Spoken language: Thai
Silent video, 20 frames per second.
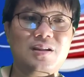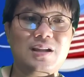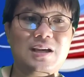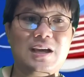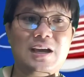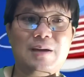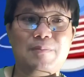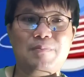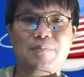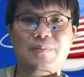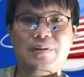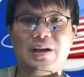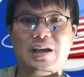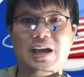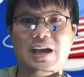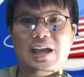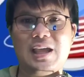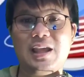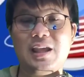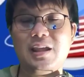นะครับ
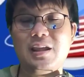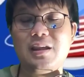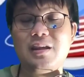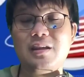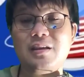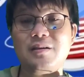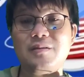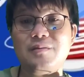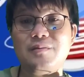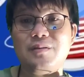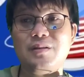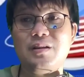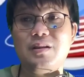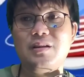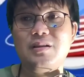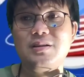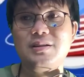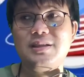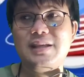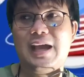ใคร
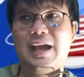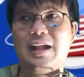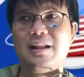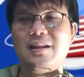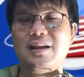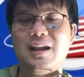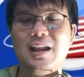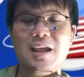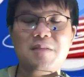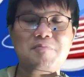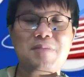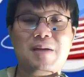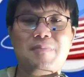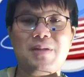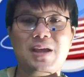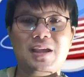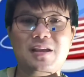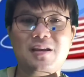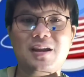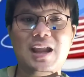อยากจะเล่นแบบ
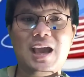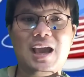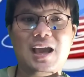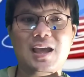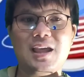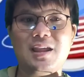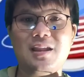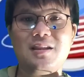ไหนก็ได้